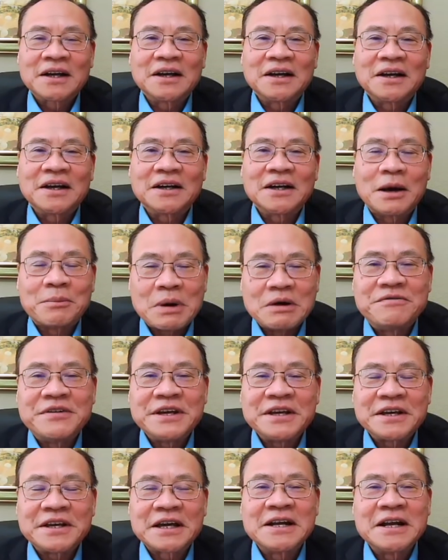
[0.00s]
ờ, là bởi
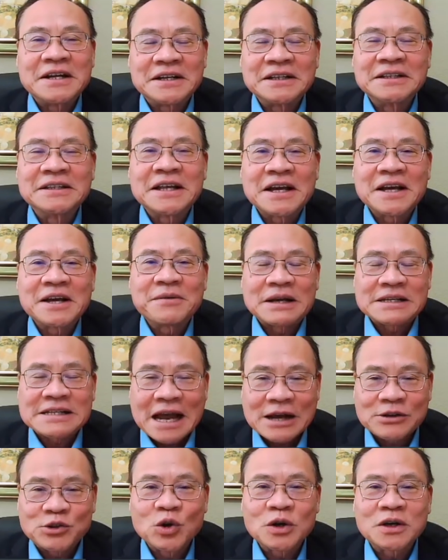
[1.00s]
vì cái nền kinh tế mà
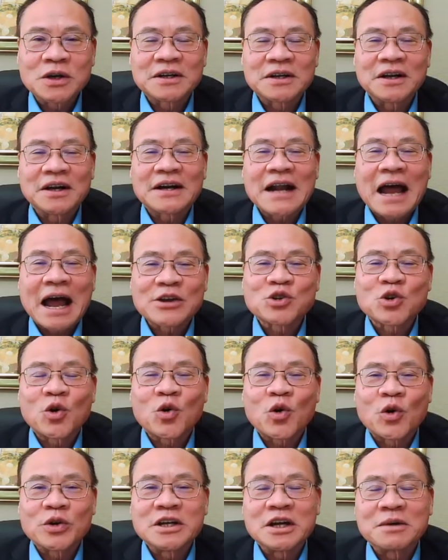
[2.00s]
sản xuất đa số
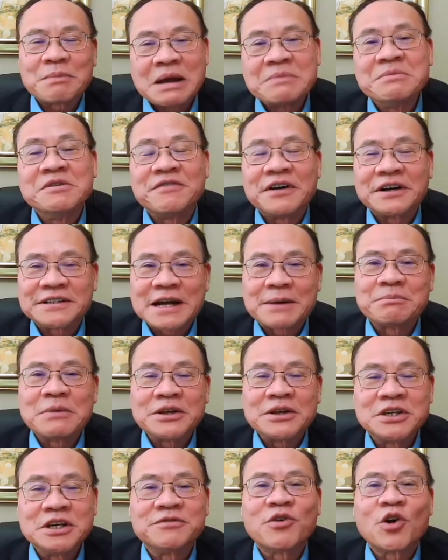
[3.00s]
coi như là 70% là
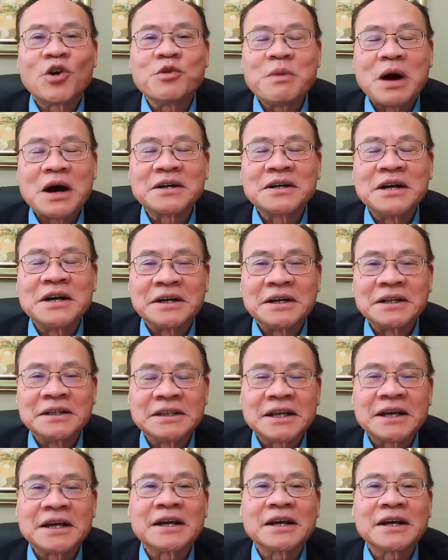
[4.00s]
chi phối bởi cái nền kinh
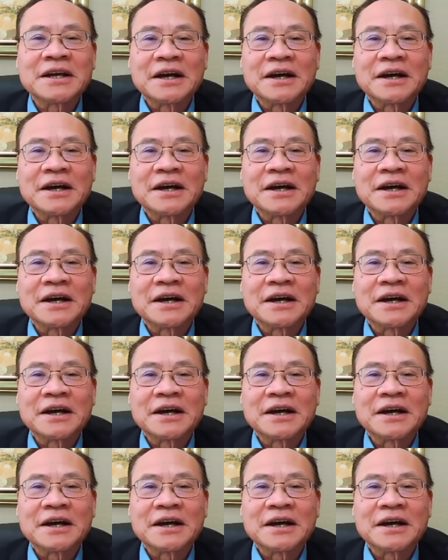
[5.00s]
tế